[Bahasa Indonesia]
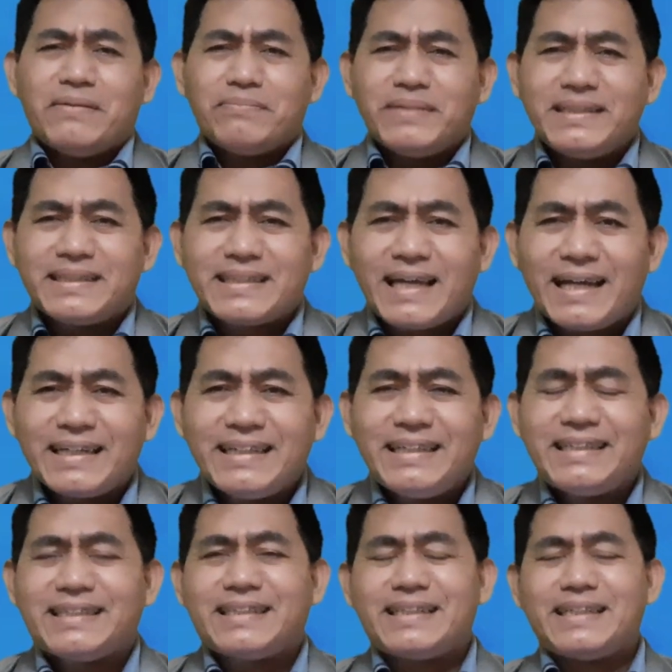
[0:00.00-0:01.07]
Bisa
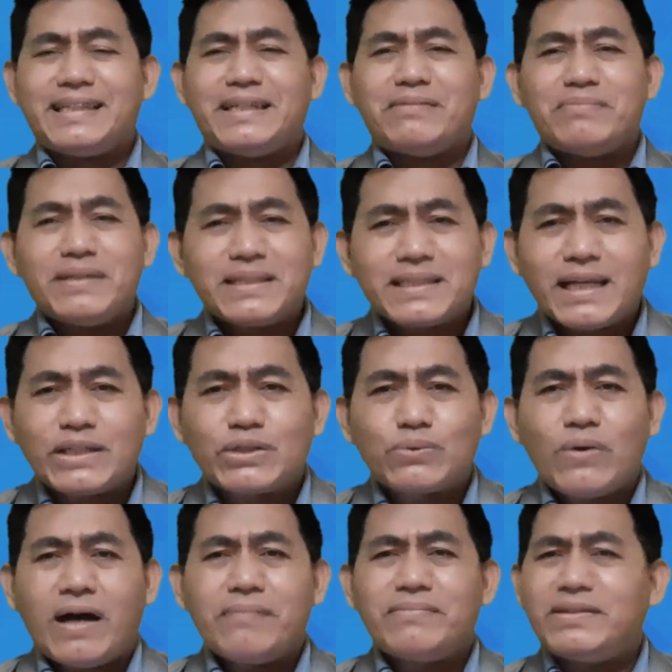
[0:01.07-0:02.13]
istri, bisa
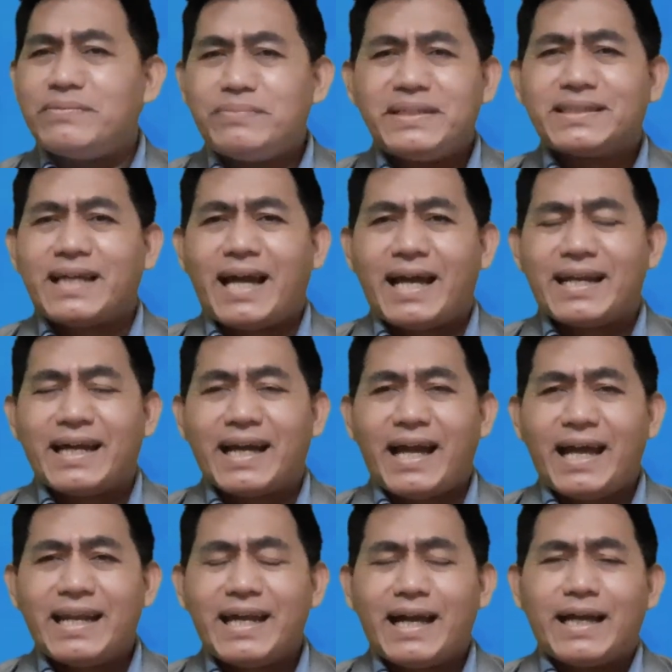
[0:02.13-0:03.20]
suami, bisa
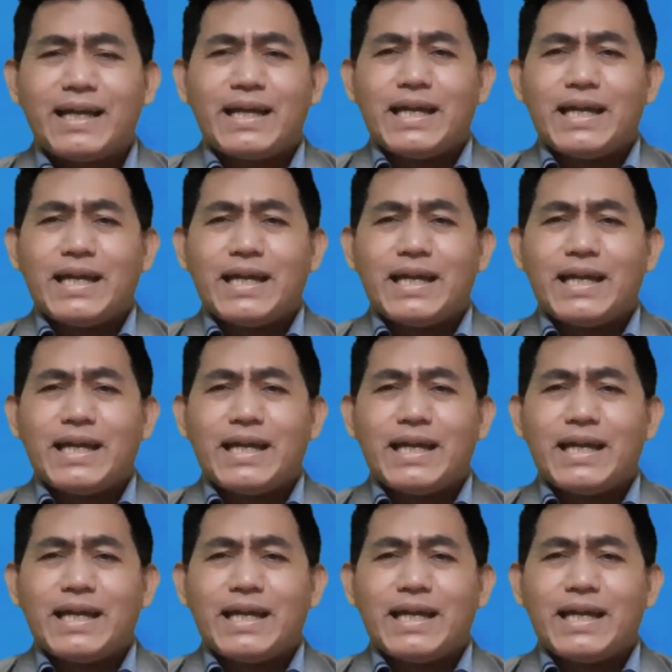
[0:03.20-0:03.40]
anak-anak,